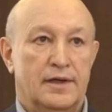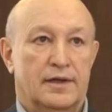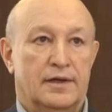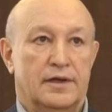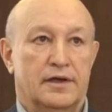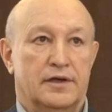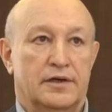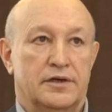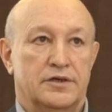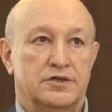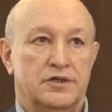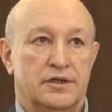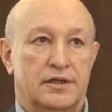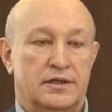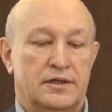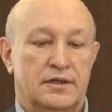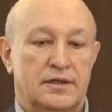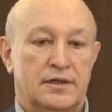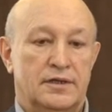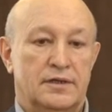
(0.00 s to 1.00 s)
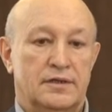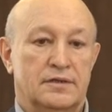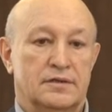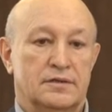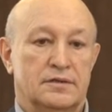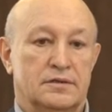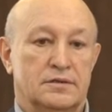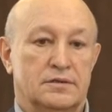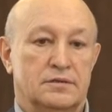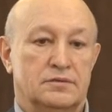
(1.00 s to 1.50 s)
как решать. Я
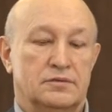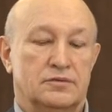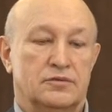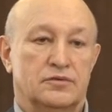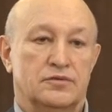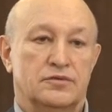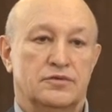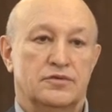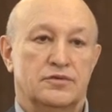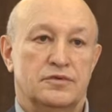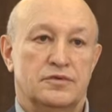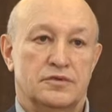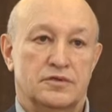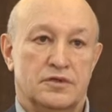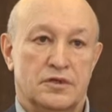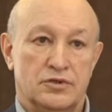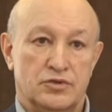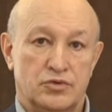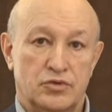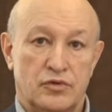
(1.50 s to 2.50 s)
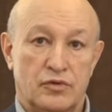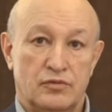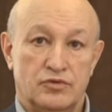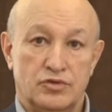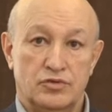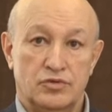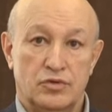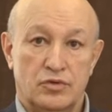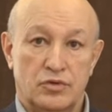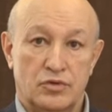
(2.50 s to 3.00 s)
э, скажу вам,
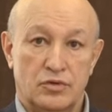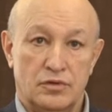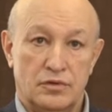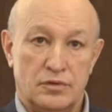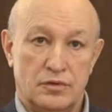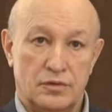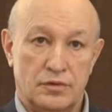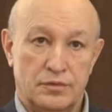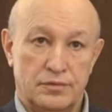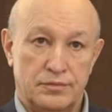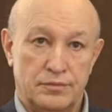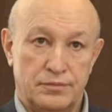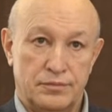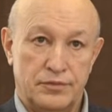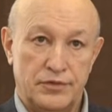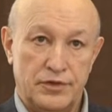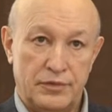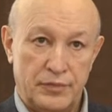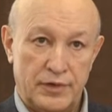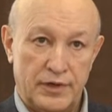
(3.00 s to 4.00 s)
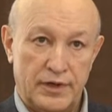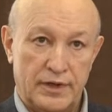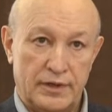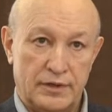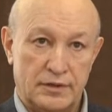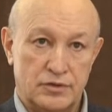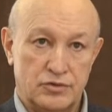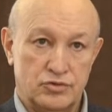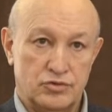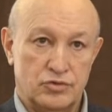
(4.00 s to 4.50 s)
что мне
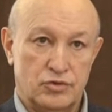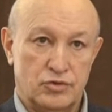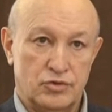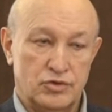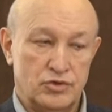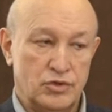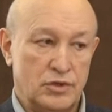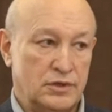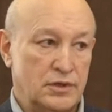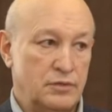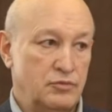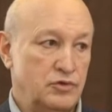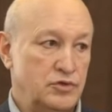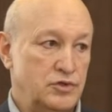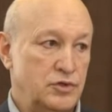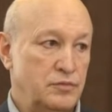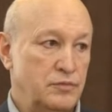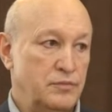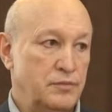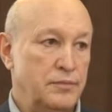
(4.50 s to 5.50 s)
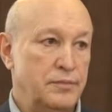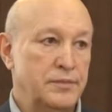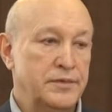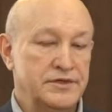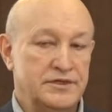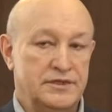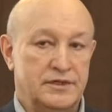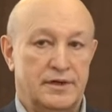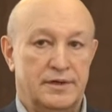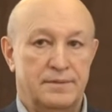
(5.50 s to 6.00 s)
приятно, что Росатом очень
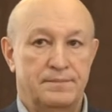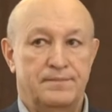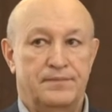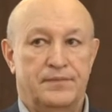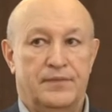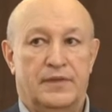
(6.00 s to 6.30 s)
быстро,